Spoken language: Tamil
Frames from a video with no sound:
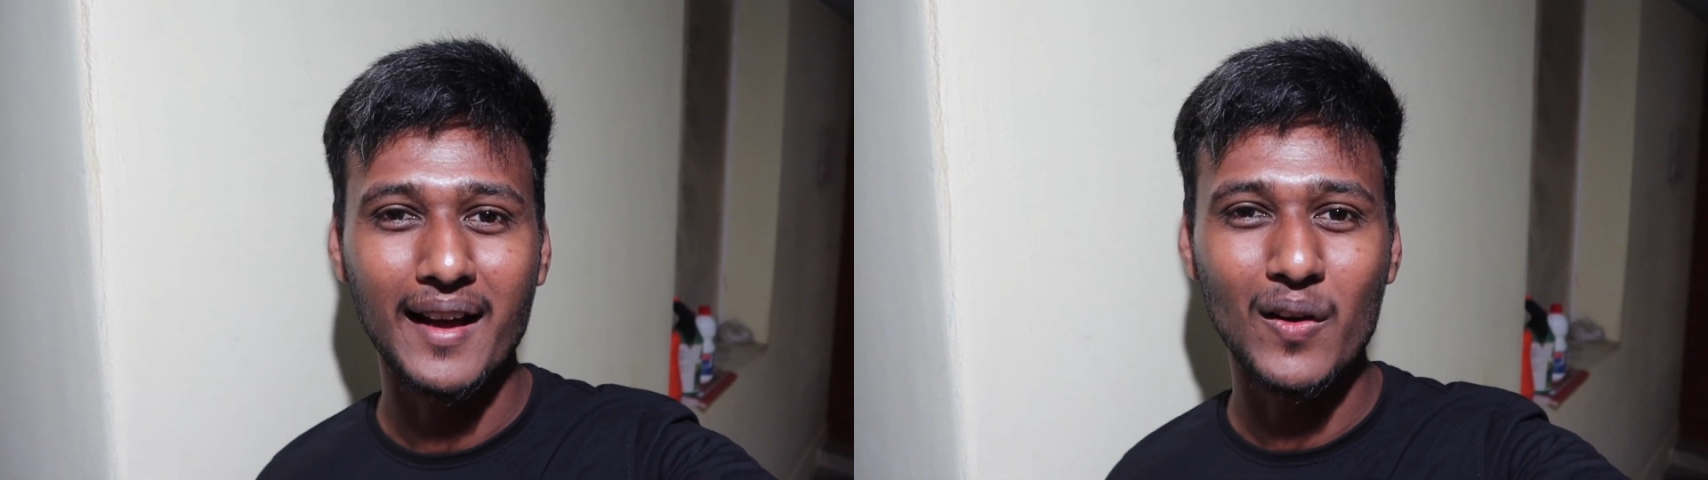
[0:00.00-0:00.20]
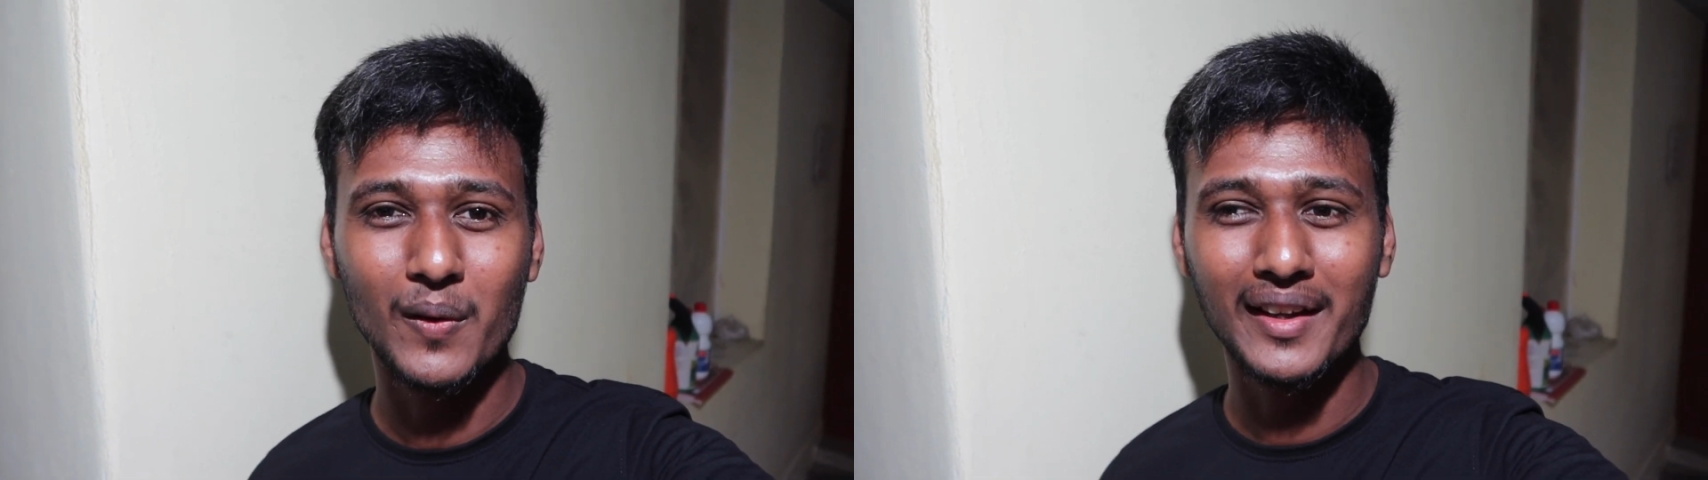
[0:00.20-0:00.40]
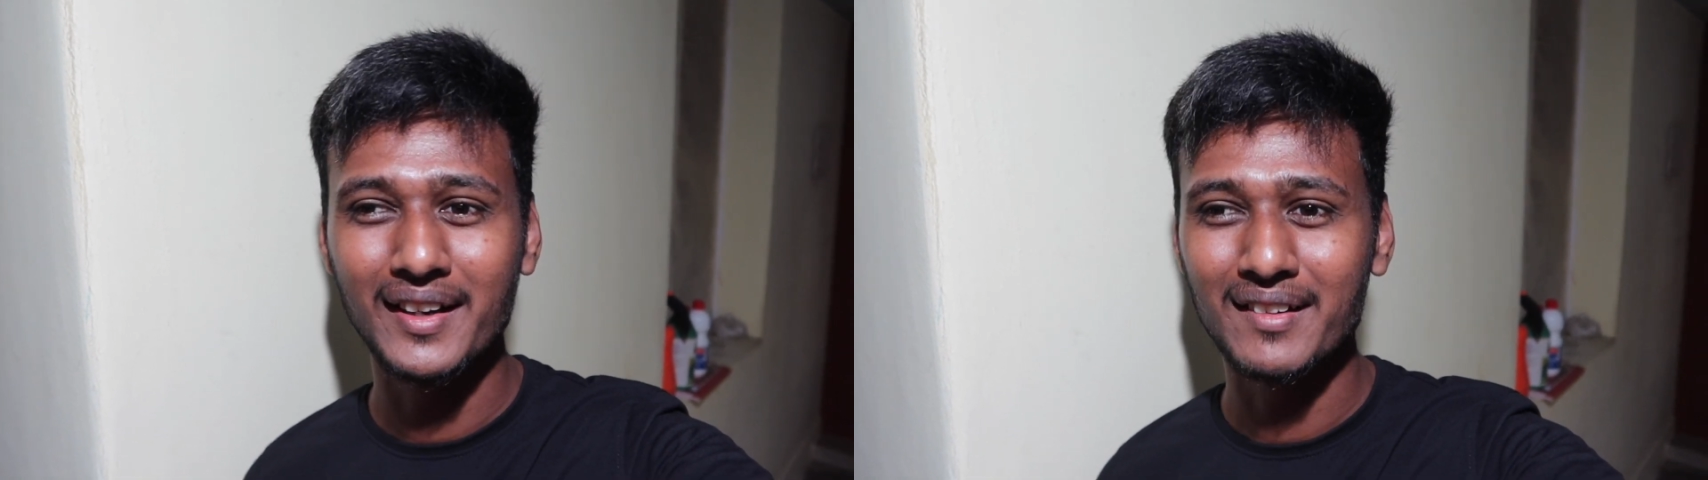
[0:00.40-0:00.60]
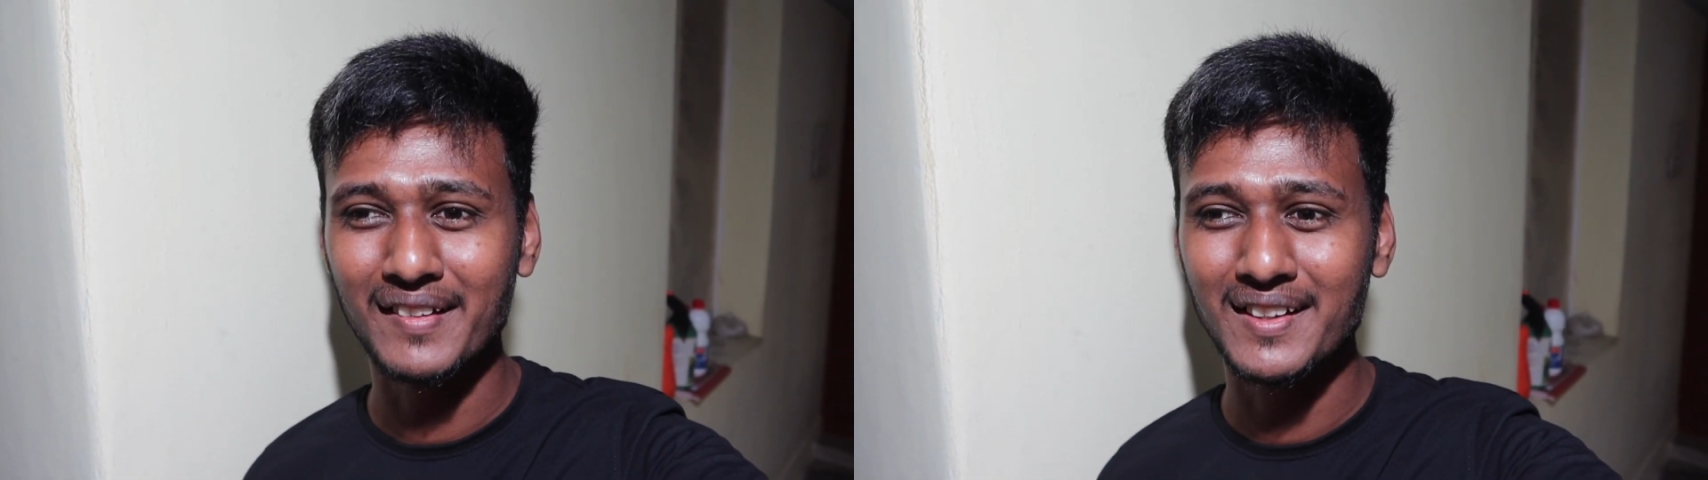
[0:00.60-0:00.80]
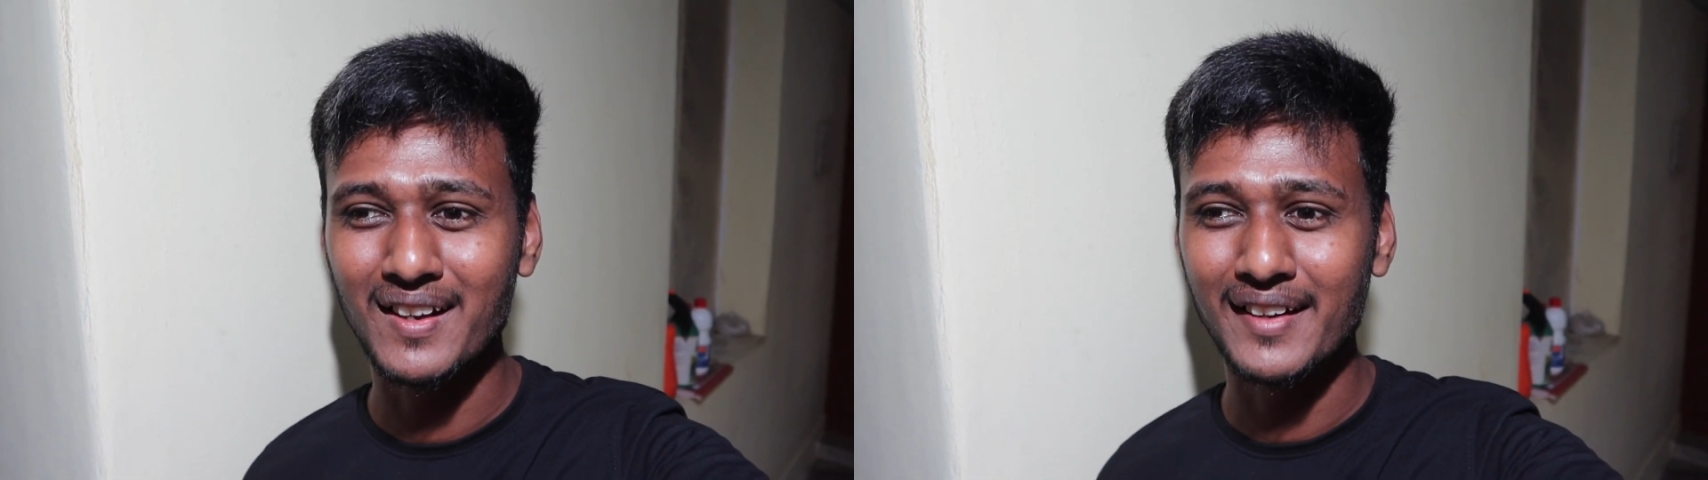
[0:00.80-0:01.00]
அவங்கக்கிட்ட
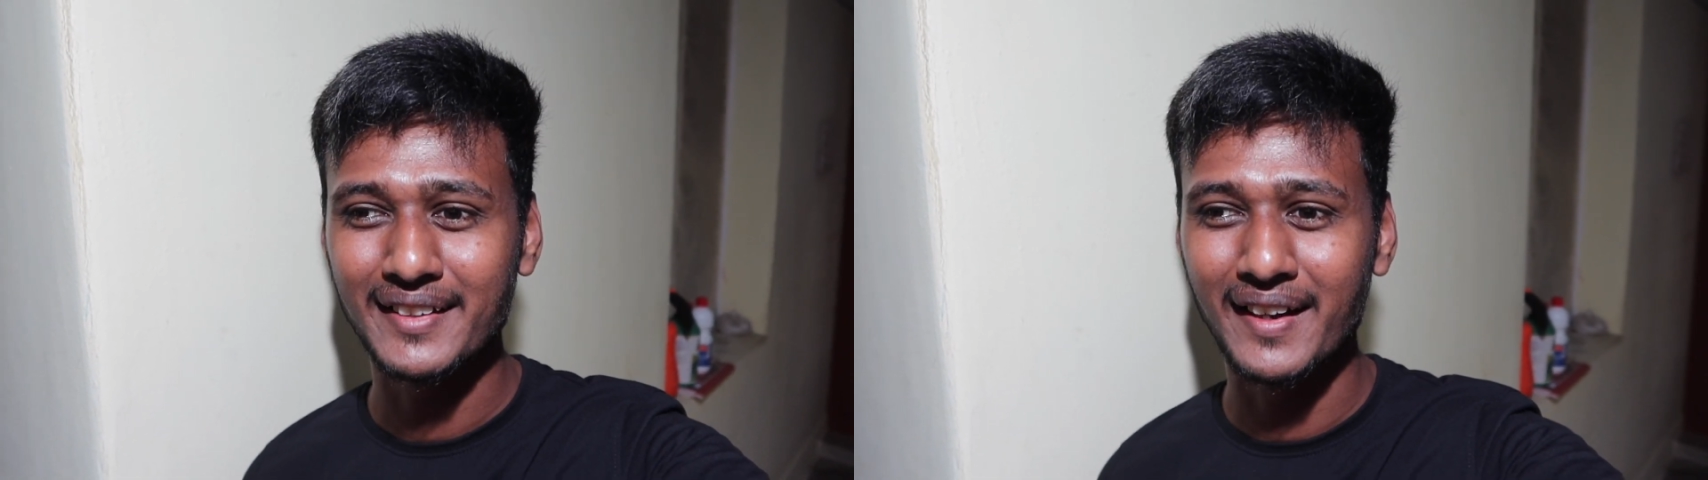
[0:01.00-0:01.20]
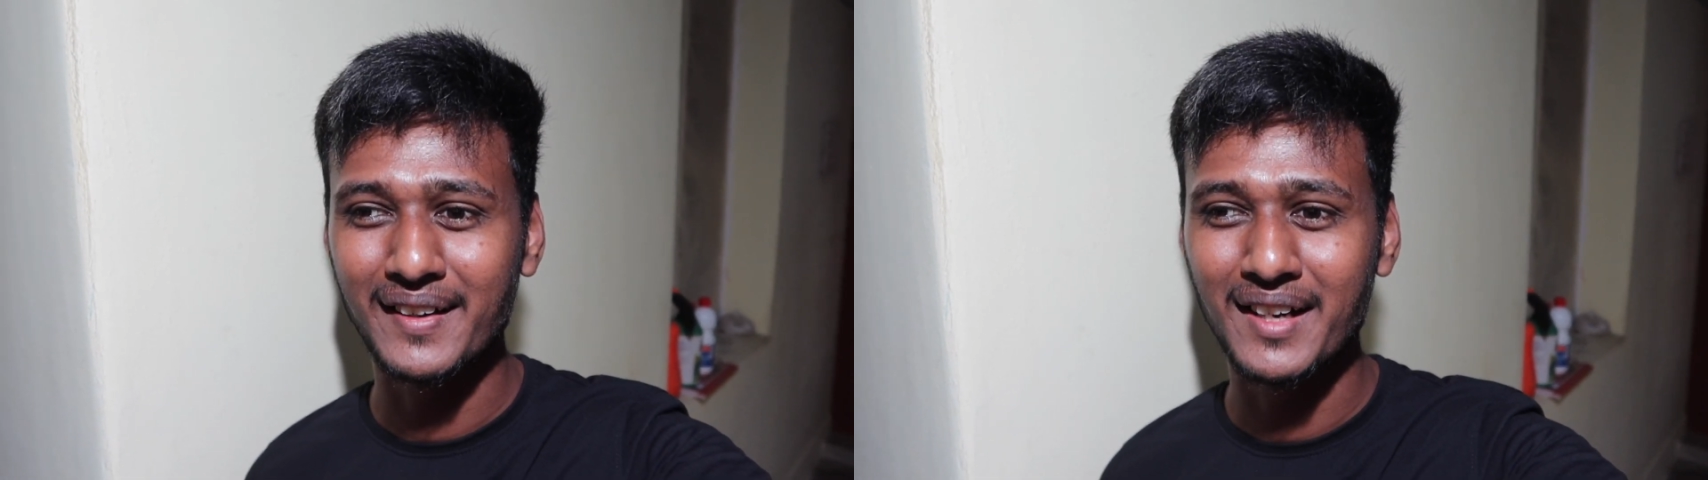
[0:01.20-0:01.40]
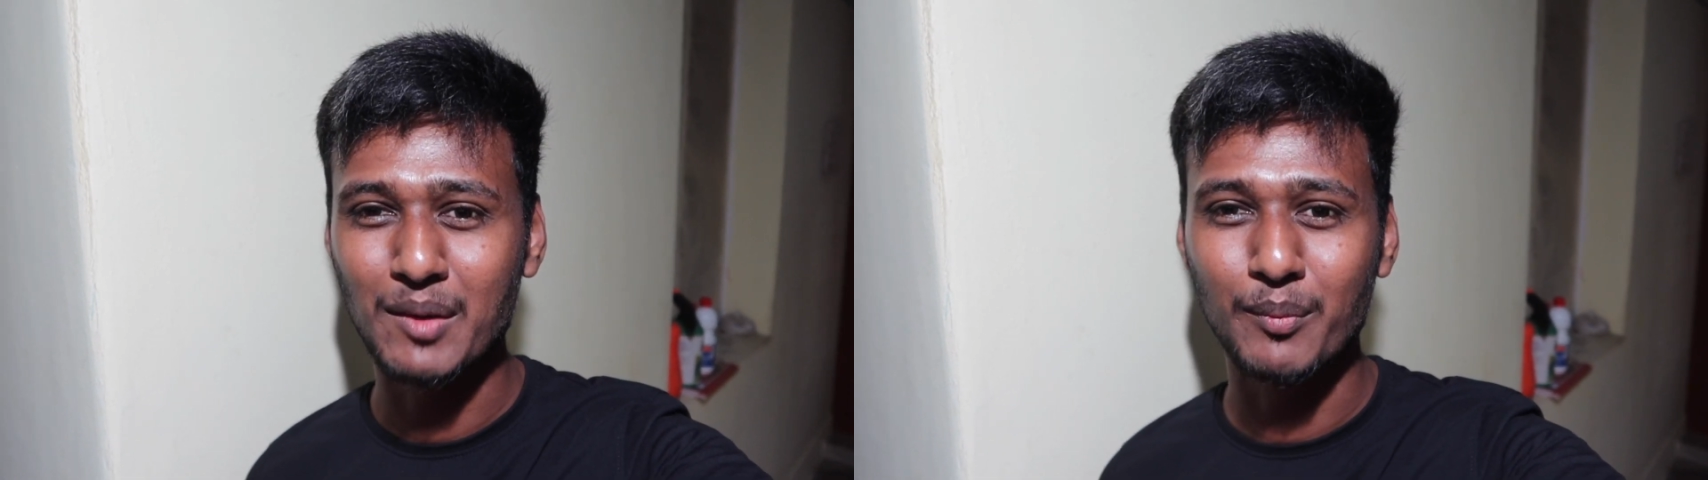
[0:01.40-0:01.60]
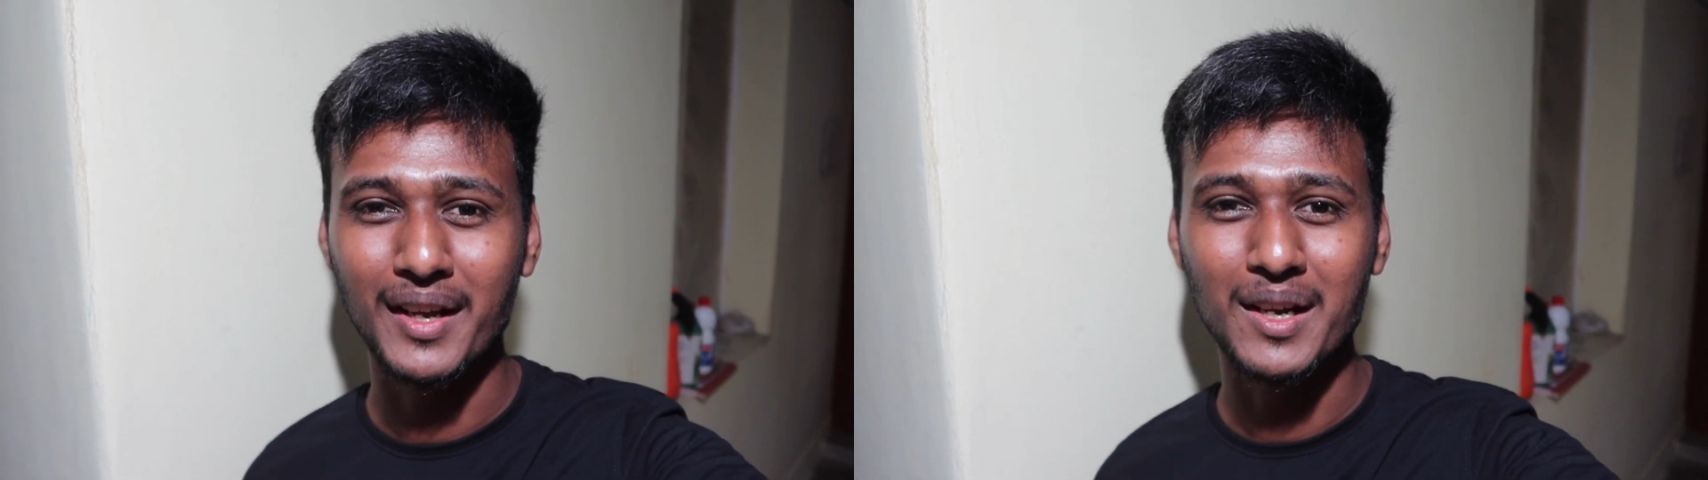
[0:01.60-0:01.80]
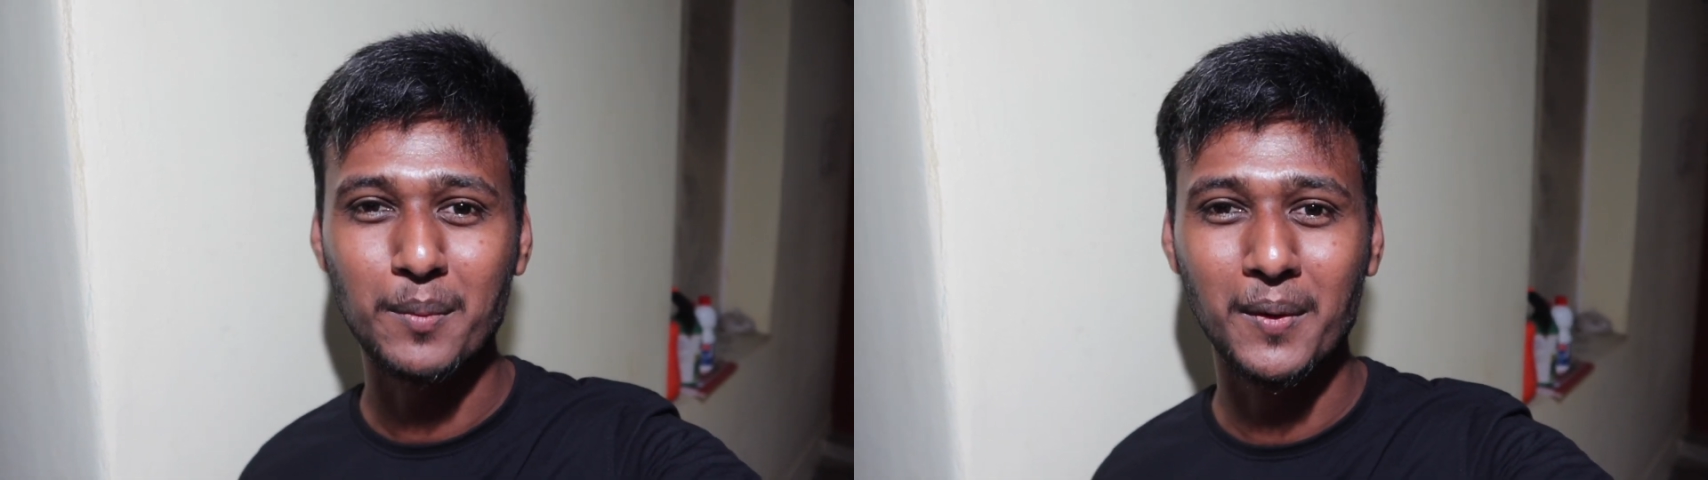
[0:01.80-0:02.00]
வந்து காசு கேட்டு நம்ம என்ன